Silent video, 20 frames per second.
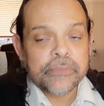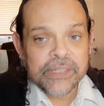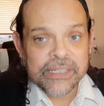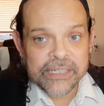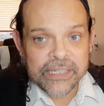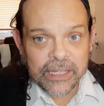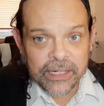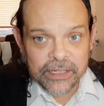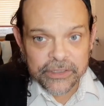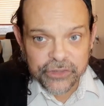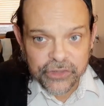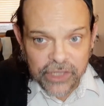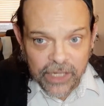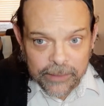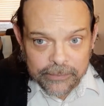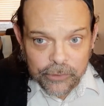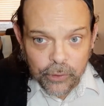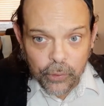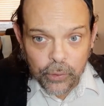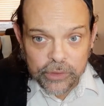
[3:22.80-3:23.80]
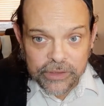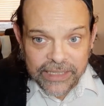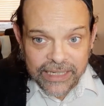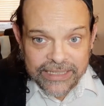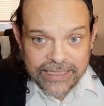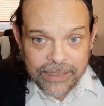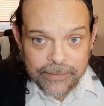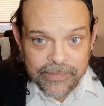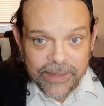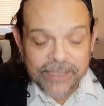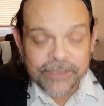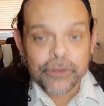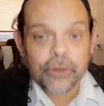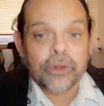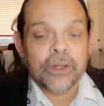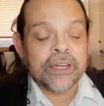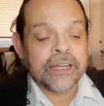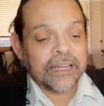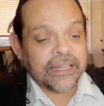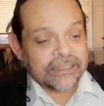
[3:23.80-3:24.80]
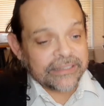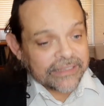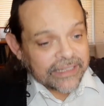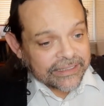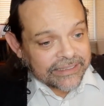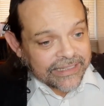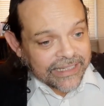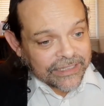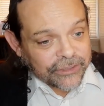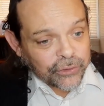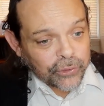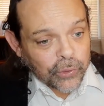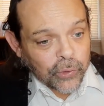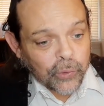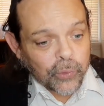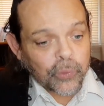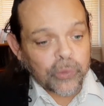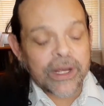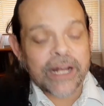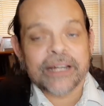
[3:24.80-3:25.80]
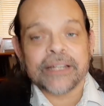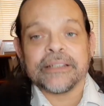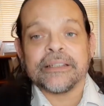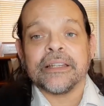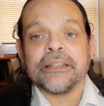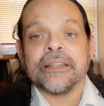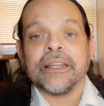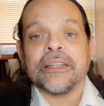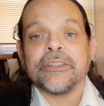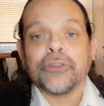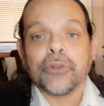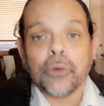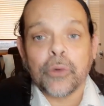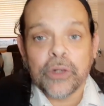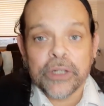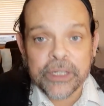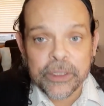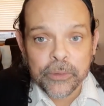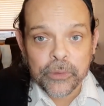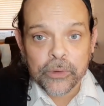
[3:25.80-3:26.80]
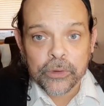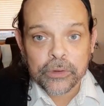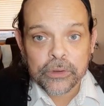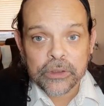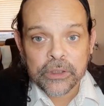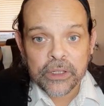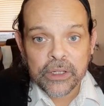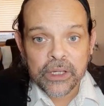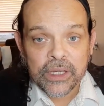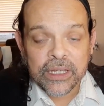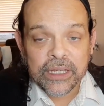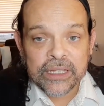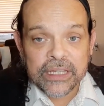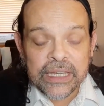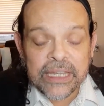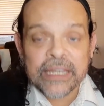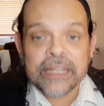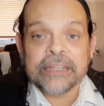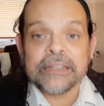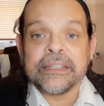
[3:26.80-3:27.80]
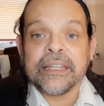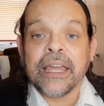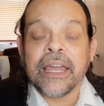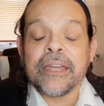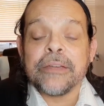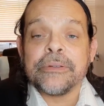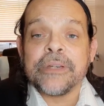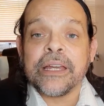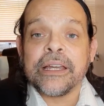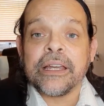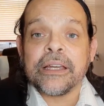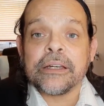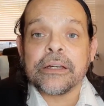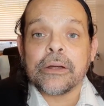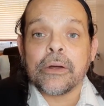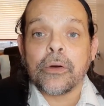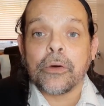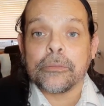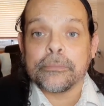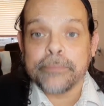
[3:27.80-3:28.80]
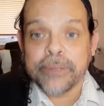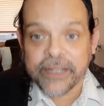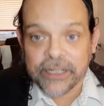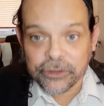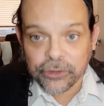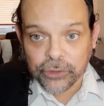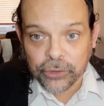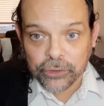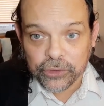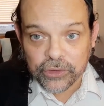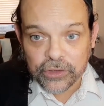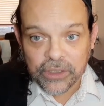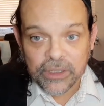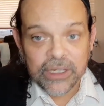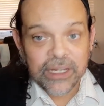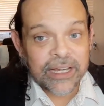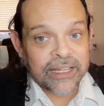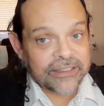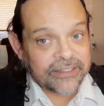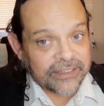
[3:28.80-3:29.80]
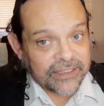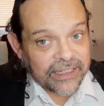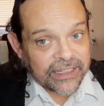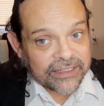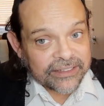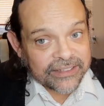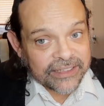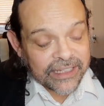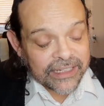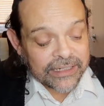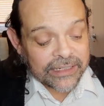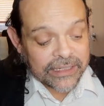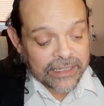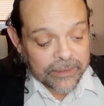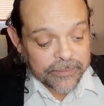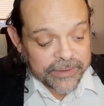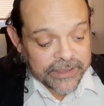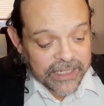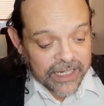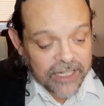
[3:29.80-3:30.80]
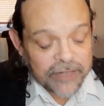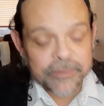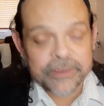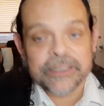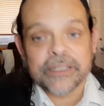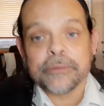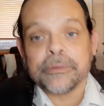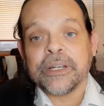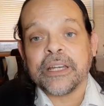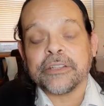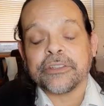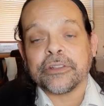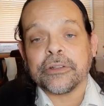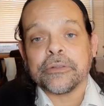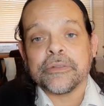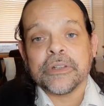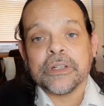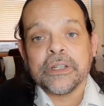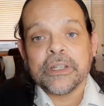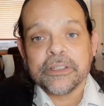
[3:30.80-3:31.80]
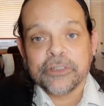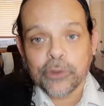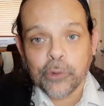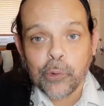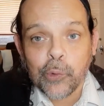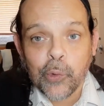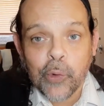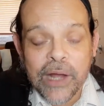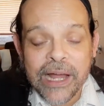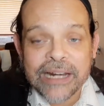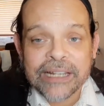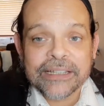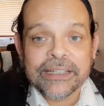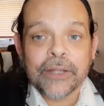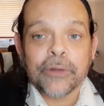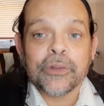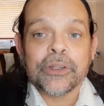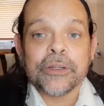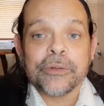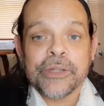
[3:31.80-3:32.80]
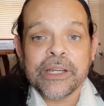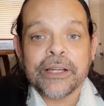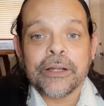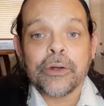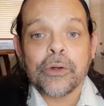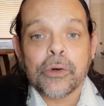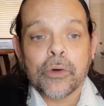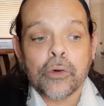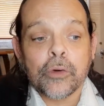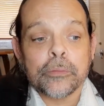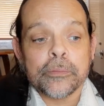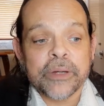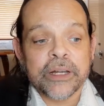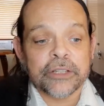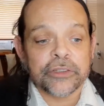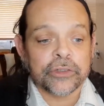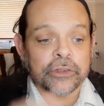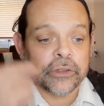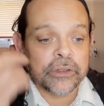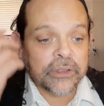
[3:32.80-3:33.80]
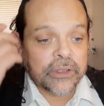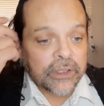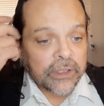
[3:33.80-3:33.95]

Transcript: Y Hashem lo está llamando desde esos lugares, desde esos libros. Y de ahí vienen conversos. Así dice Rabbi Nachman de Breslov. Es un lugar de donde vienen los conversos.